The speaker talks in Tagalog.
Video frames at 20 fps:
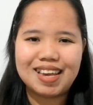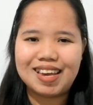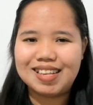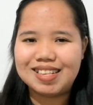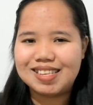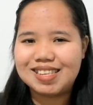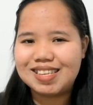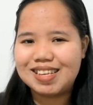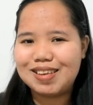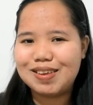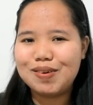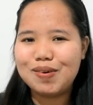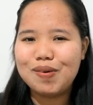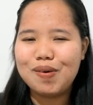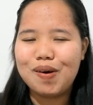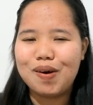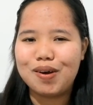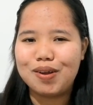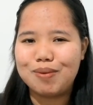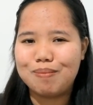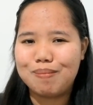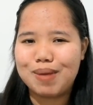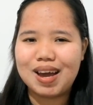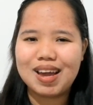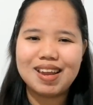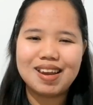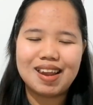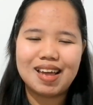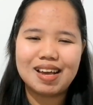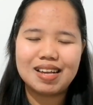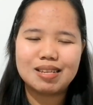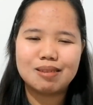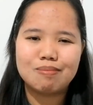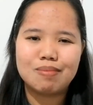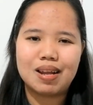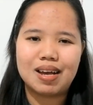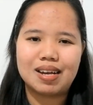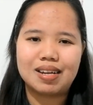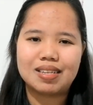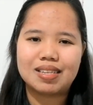and see you on my
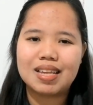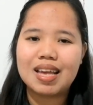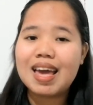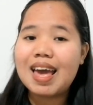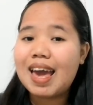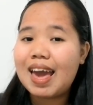next vlogs.